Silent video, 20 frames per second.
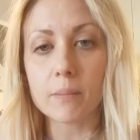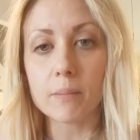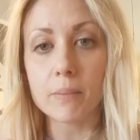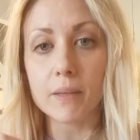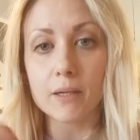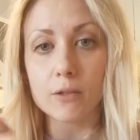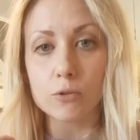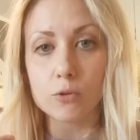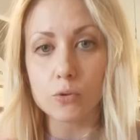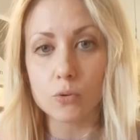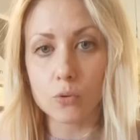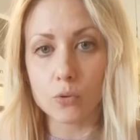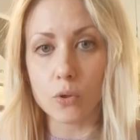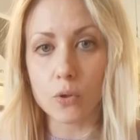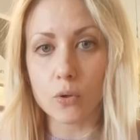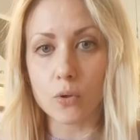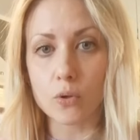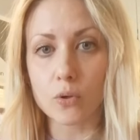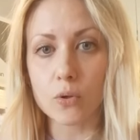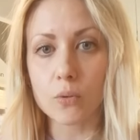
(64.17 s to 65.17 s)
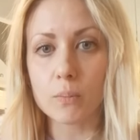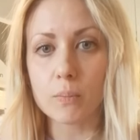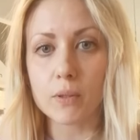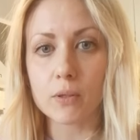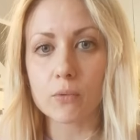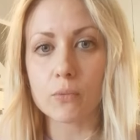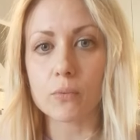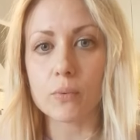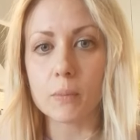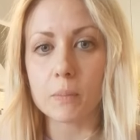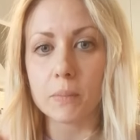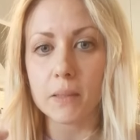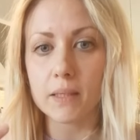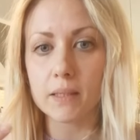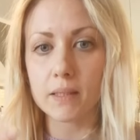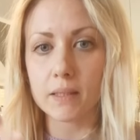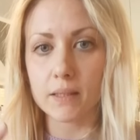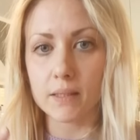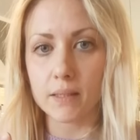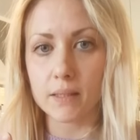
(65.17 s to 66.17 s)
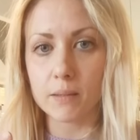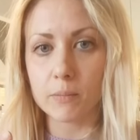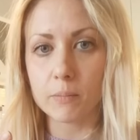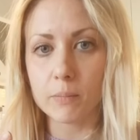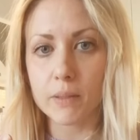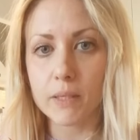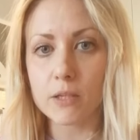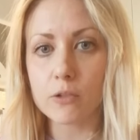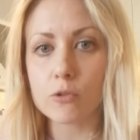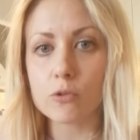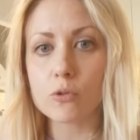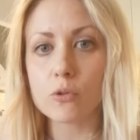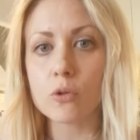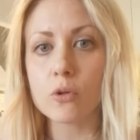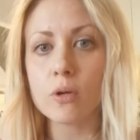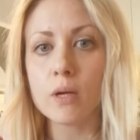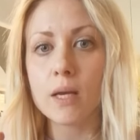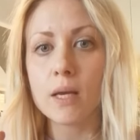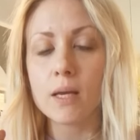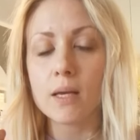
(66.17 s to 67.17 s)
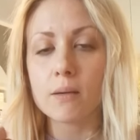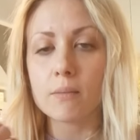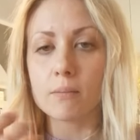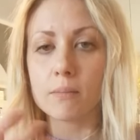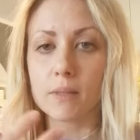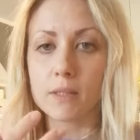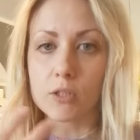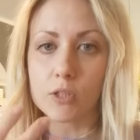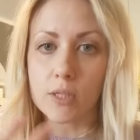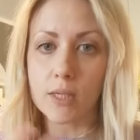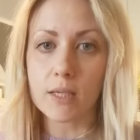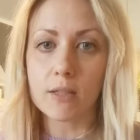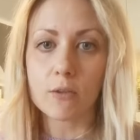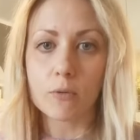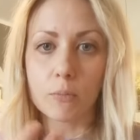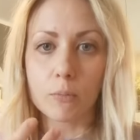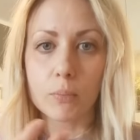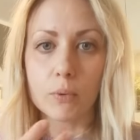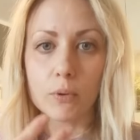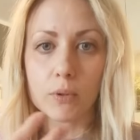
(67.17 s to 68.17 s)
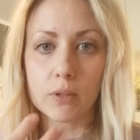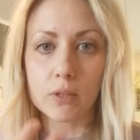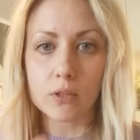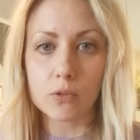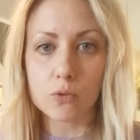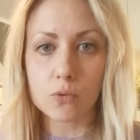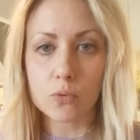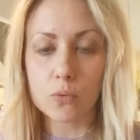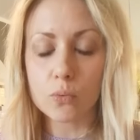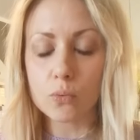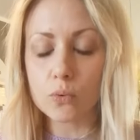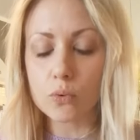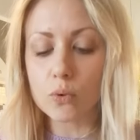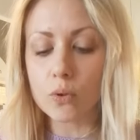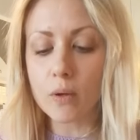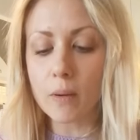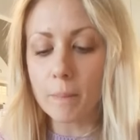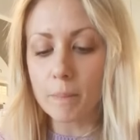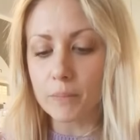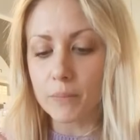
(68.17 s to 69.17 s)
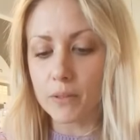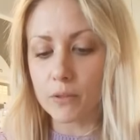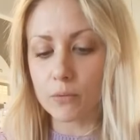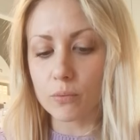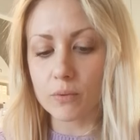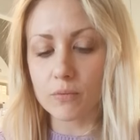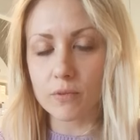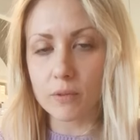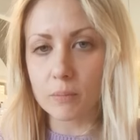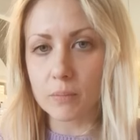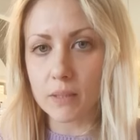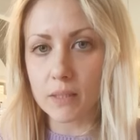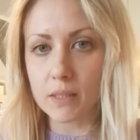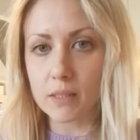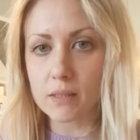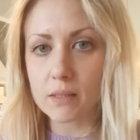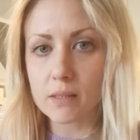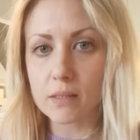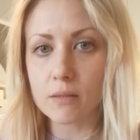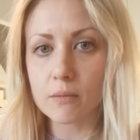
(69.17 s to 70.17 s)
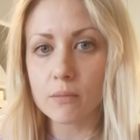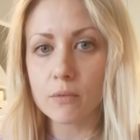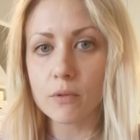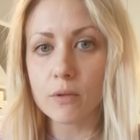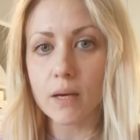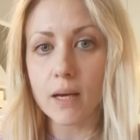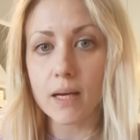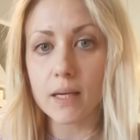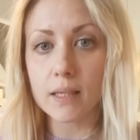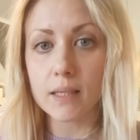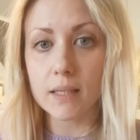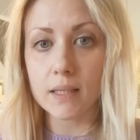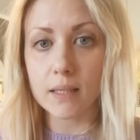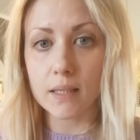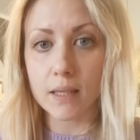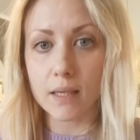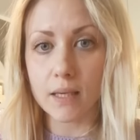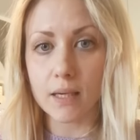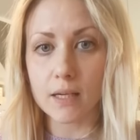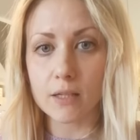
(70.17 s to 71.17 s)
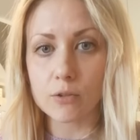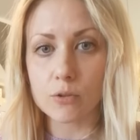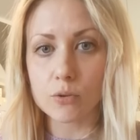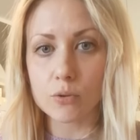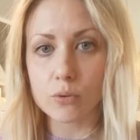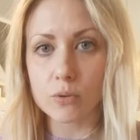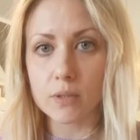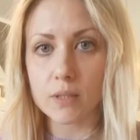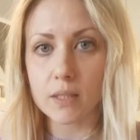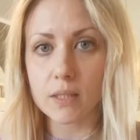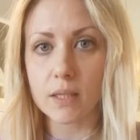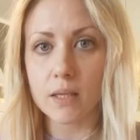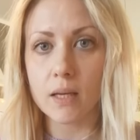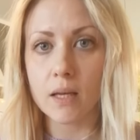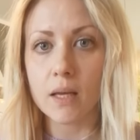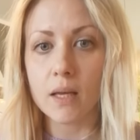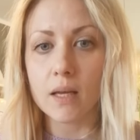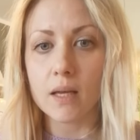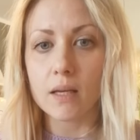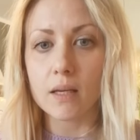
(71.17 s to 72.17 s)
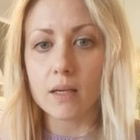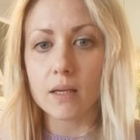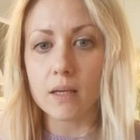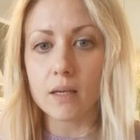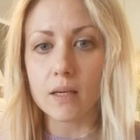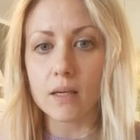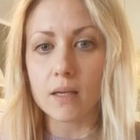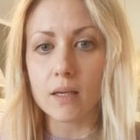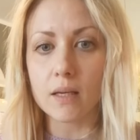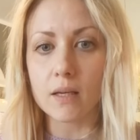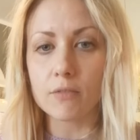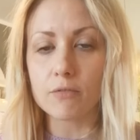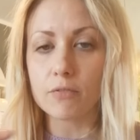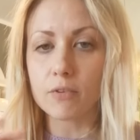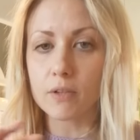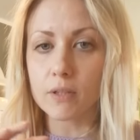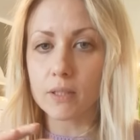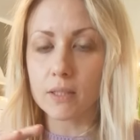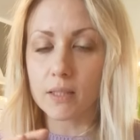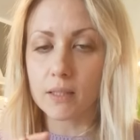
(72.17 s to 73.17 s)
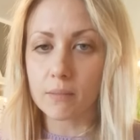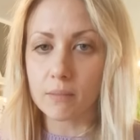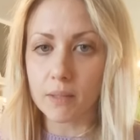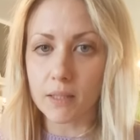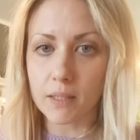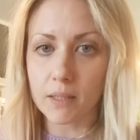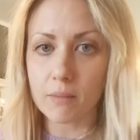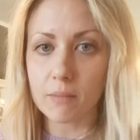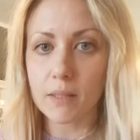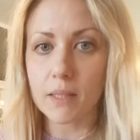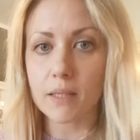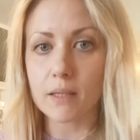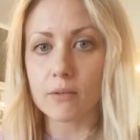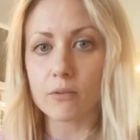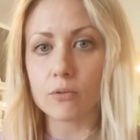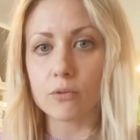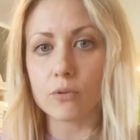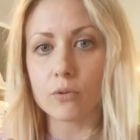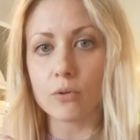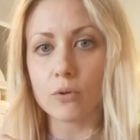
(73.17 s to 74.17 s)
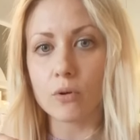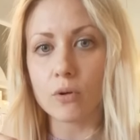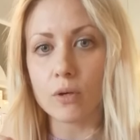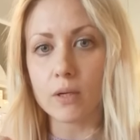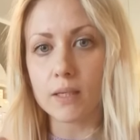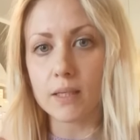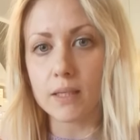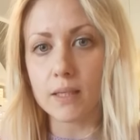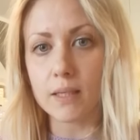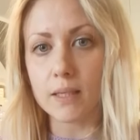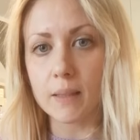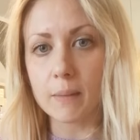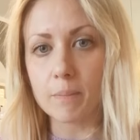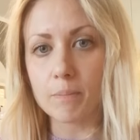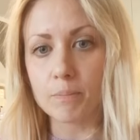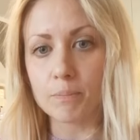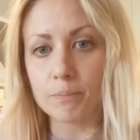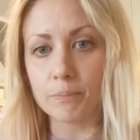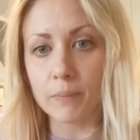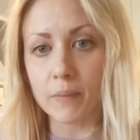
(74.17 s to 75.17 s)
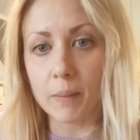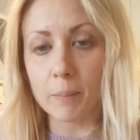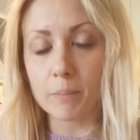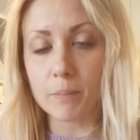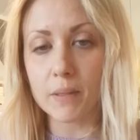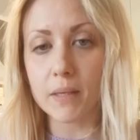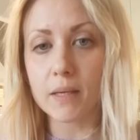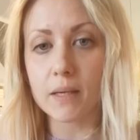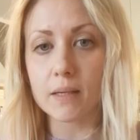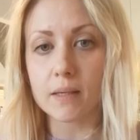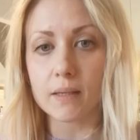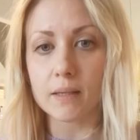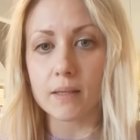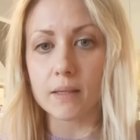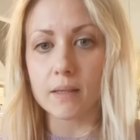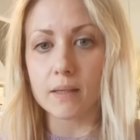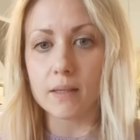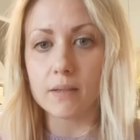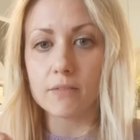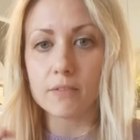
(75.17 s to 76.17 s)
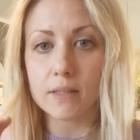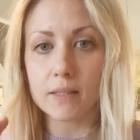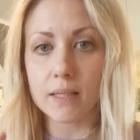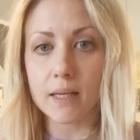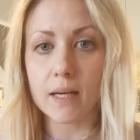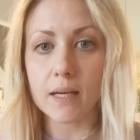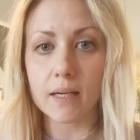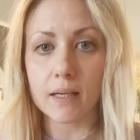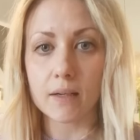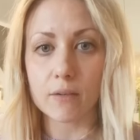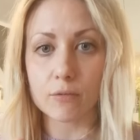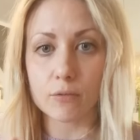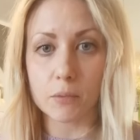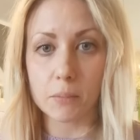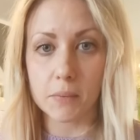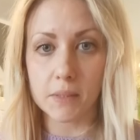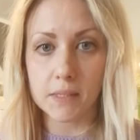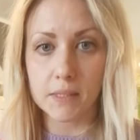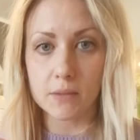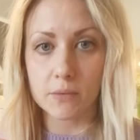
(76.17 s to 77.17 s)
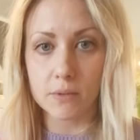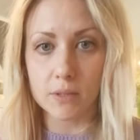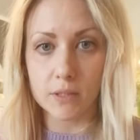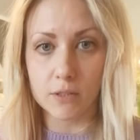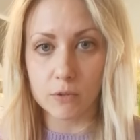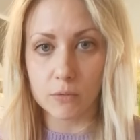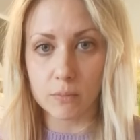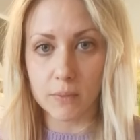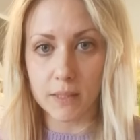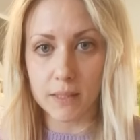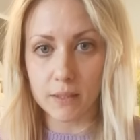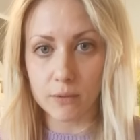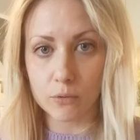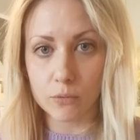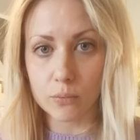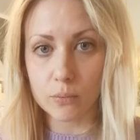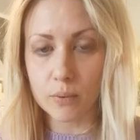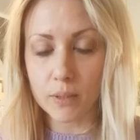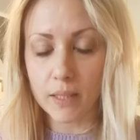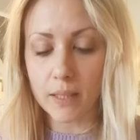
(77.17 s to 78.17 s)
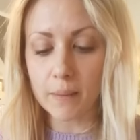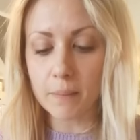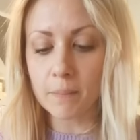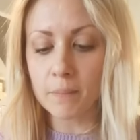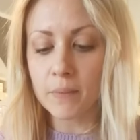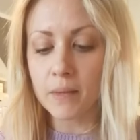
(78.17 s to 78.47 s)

che ha perso tono per cui perdita di peso mi cede un po' il tessuto per cui va benissimo anche in caso di eh, forte dimagrimento e, ehm, mh, per evitare la formazione di smagliature